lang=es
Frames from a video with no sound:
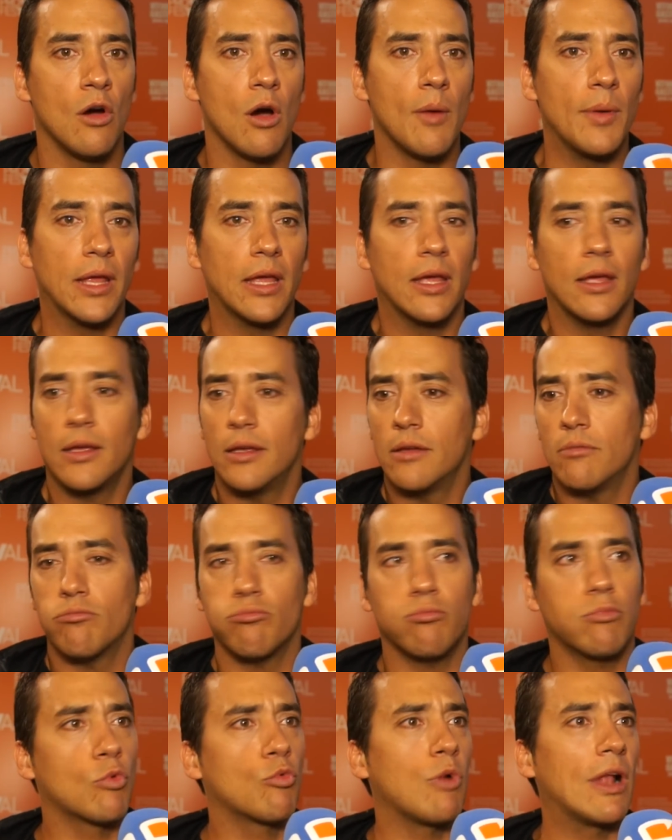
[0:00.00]
Hombre,
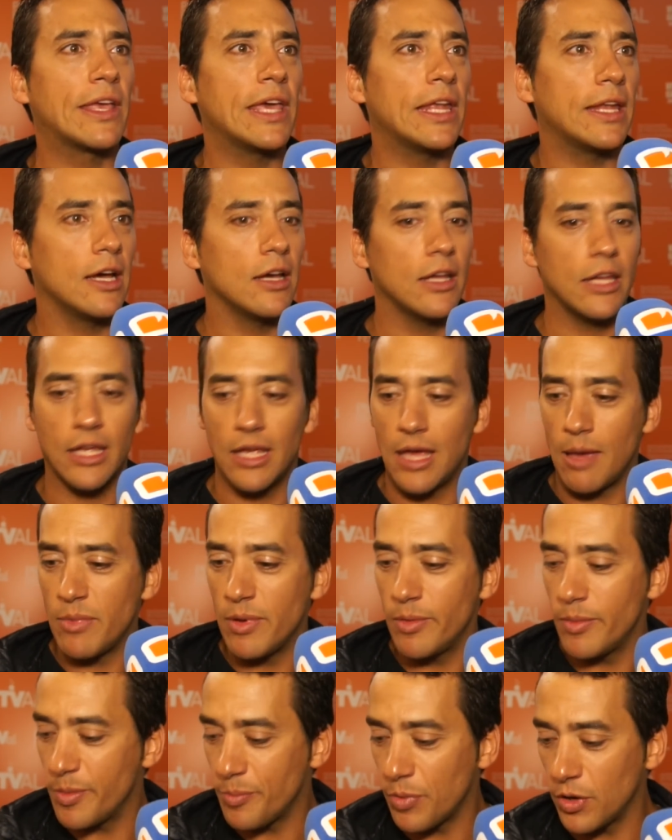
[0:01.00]
cualquiera. Eh, a
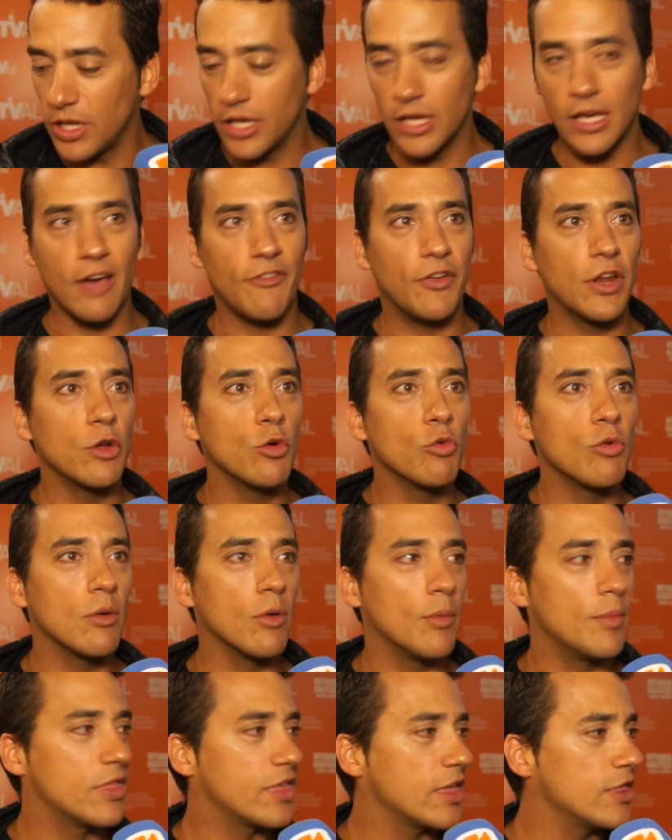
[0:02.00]
mí me ponen a freír un
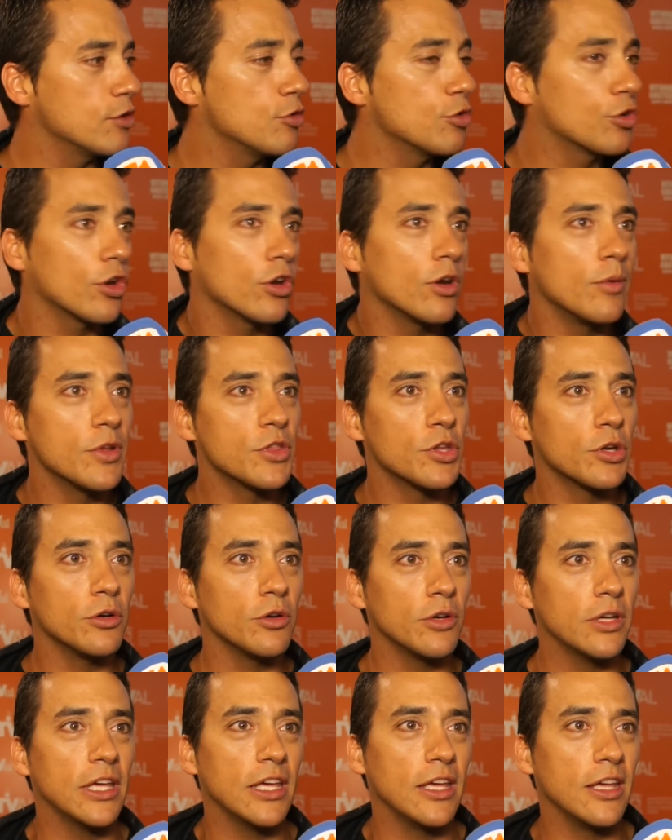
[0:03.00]
huevo, me encienden un
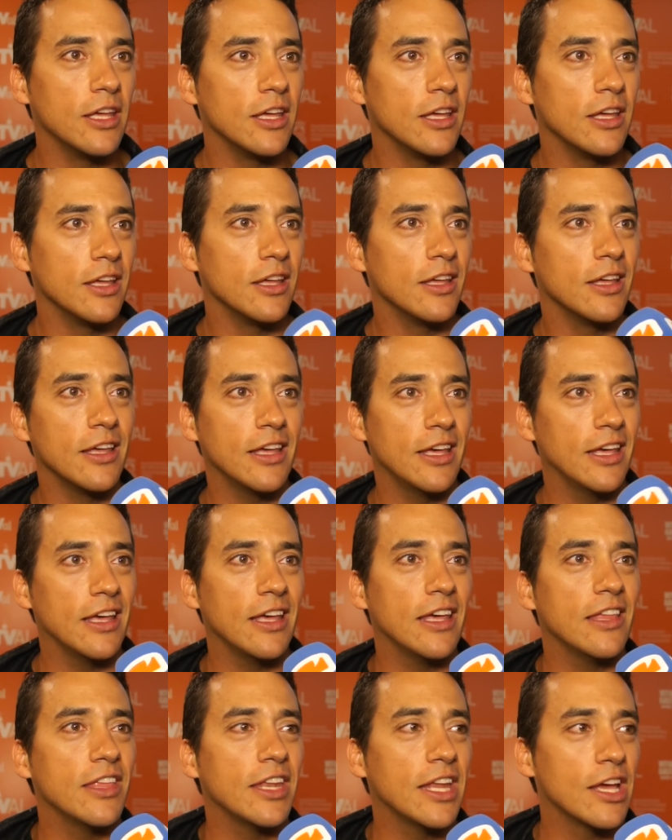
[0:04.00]
cronómetro y,
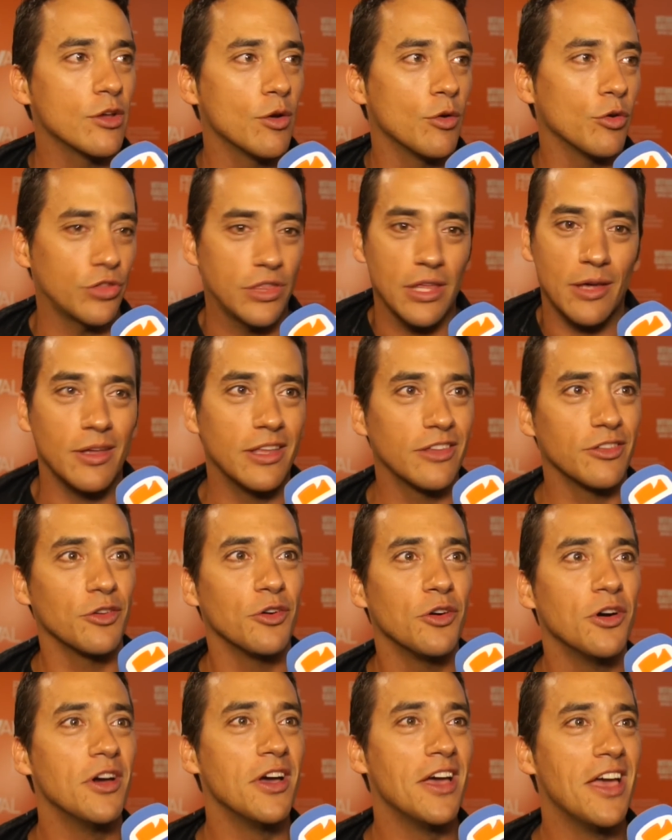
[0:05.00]
diría yo, hostia,
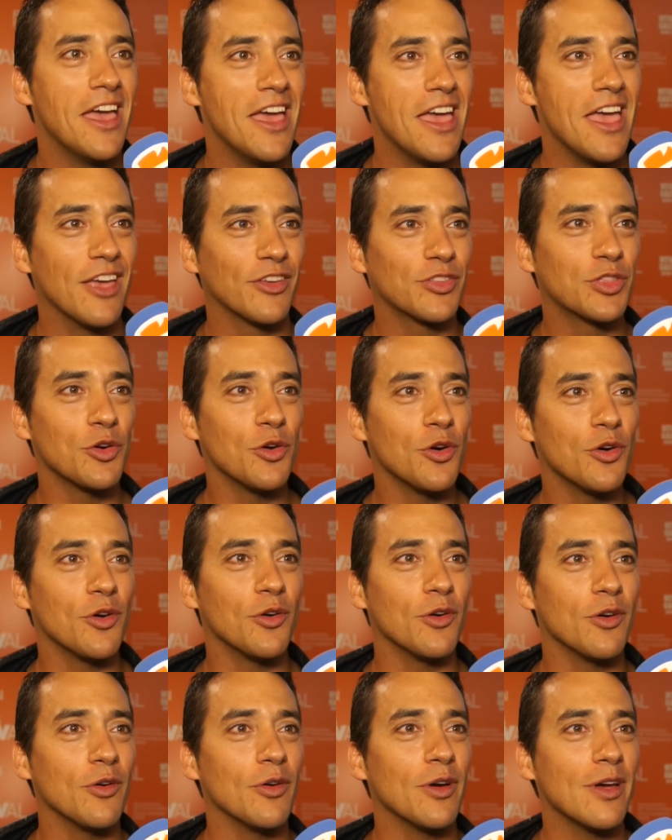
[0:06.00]
esto
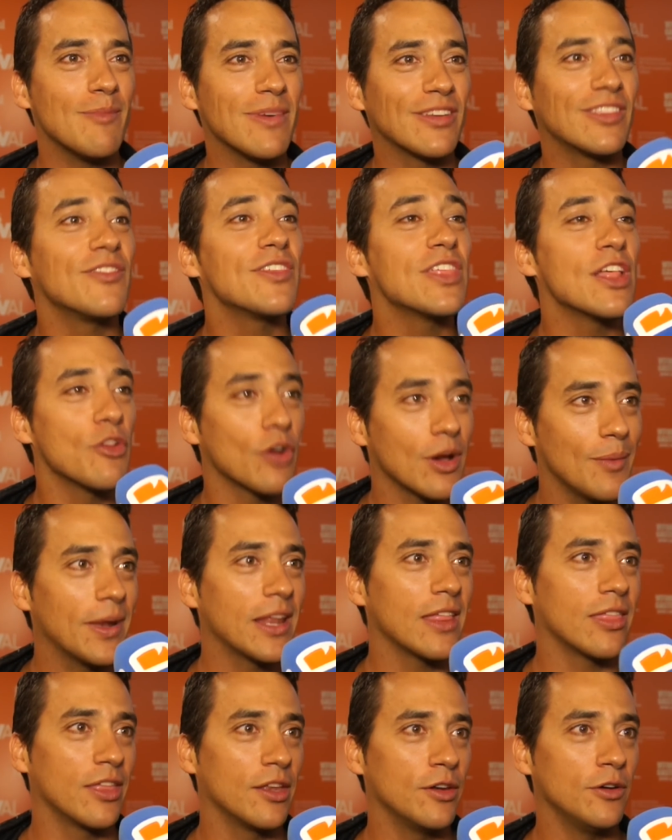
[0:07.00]
es más difícil de lo que
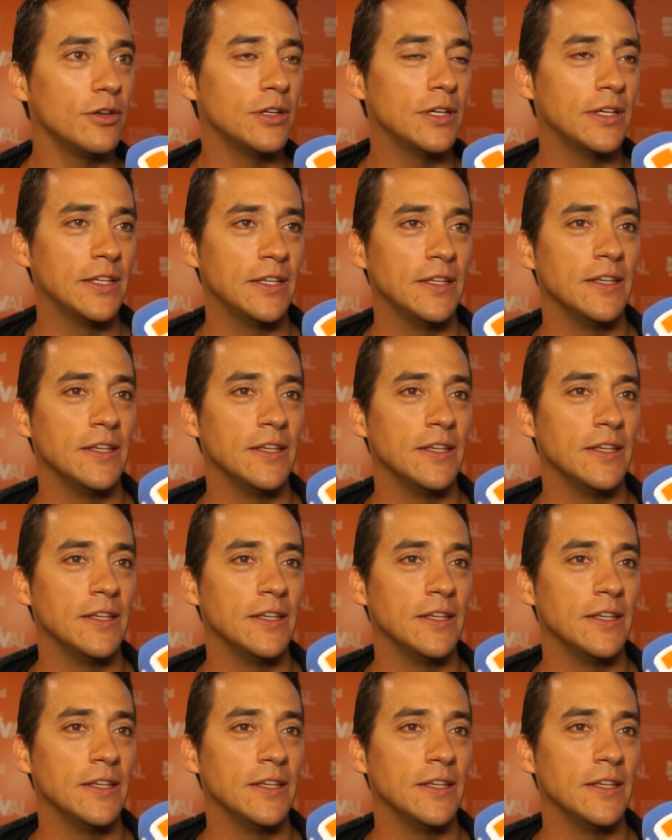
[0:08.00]
parece, ¿no?